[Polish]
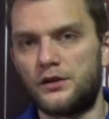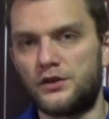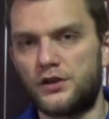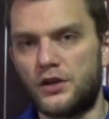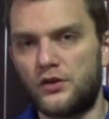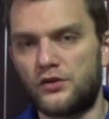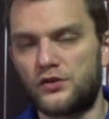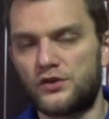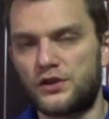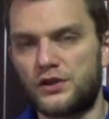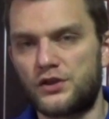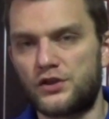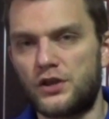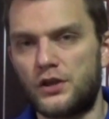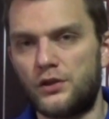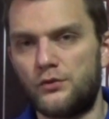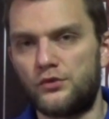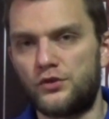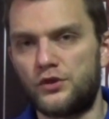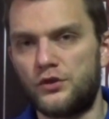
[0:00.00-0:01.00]
Grzegorz
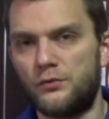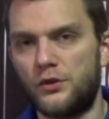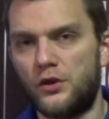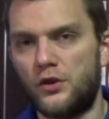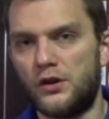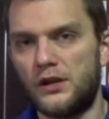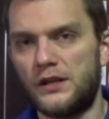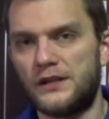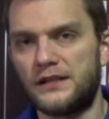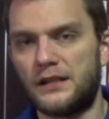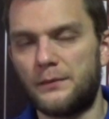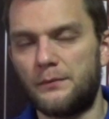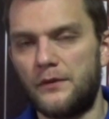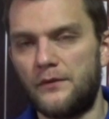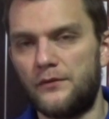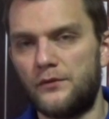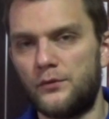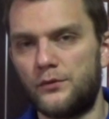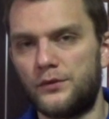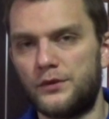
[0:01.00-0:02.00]
strzelił 3 gole,
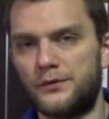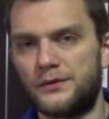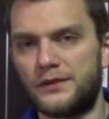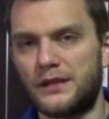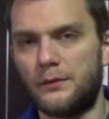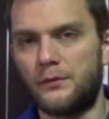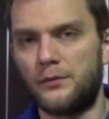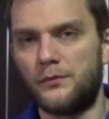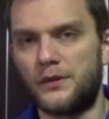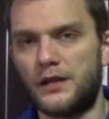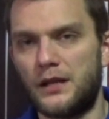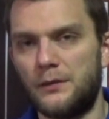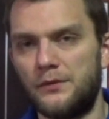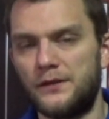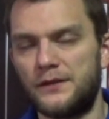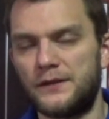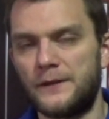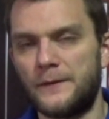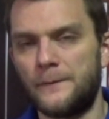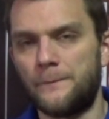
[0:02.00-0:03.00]
zapewnił tym samym
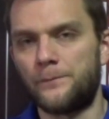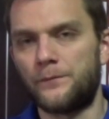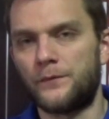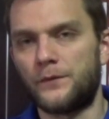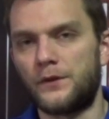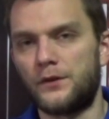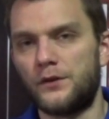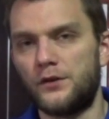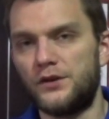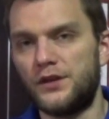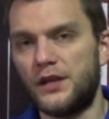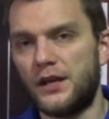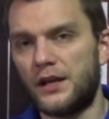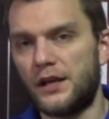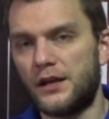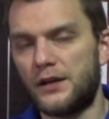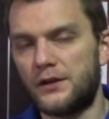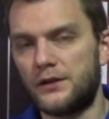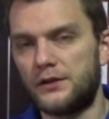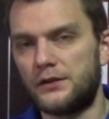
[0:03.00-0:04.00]
remis no i tak
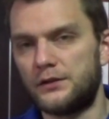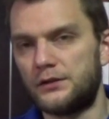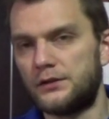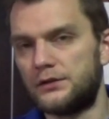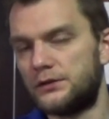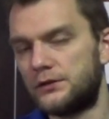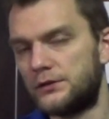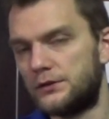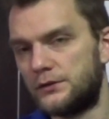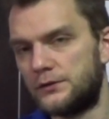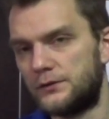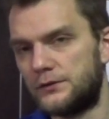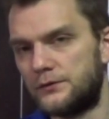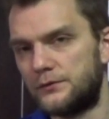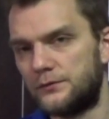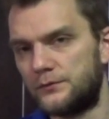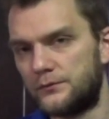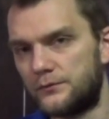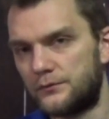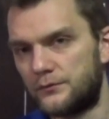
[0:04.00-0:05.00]
jak
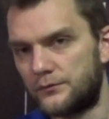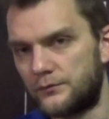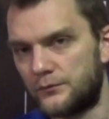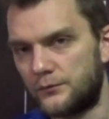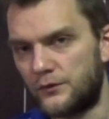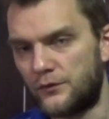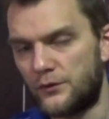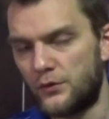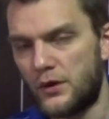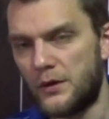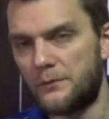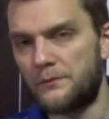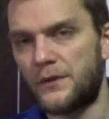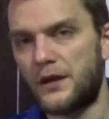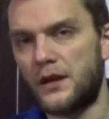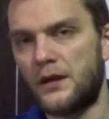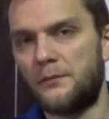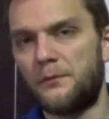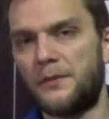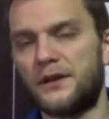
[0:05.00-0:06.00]
yy, mówiłem,
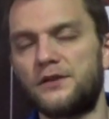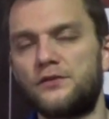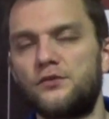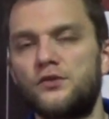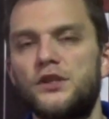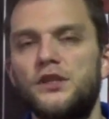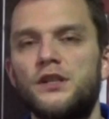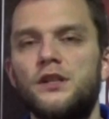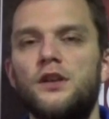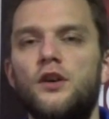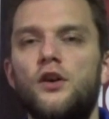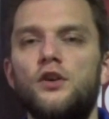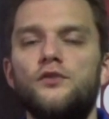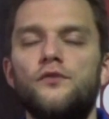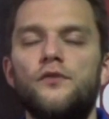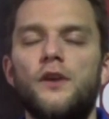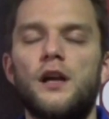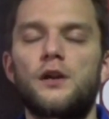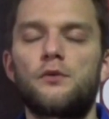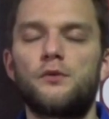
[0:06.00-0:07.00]
pastuchy
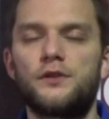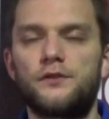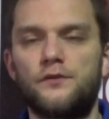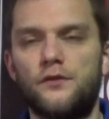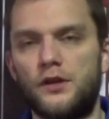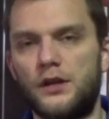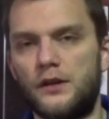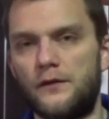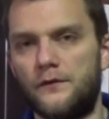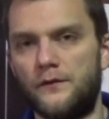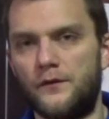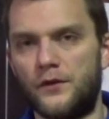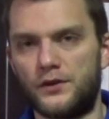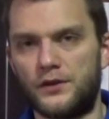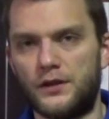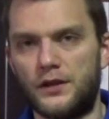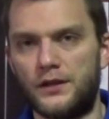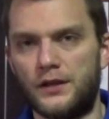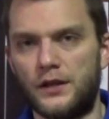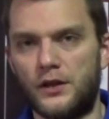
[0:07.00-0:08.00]
otwarły swoje
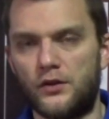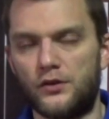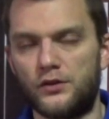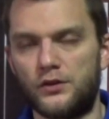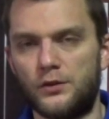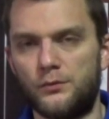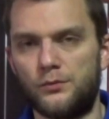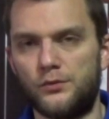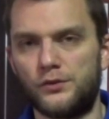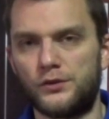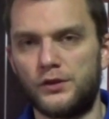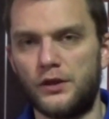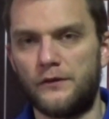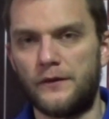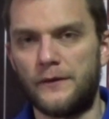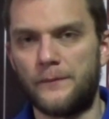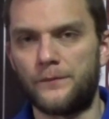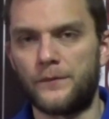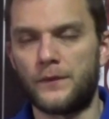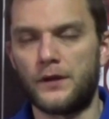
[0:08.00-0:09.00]
wiosenne konto
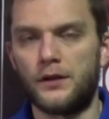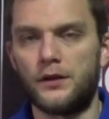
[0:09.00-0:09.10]
punktowe.